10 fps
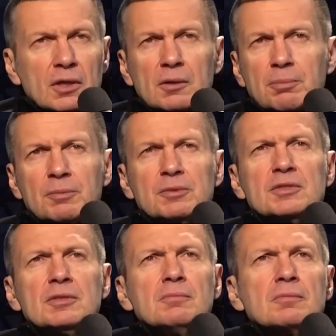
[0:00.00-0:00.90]
или
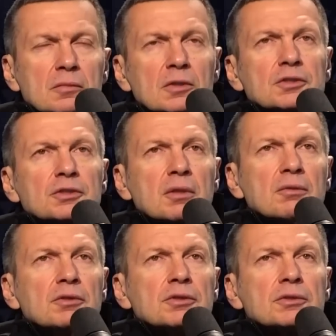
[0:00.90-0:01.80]
победим, или
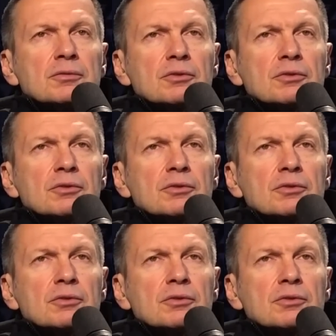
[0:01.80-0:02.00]
человечество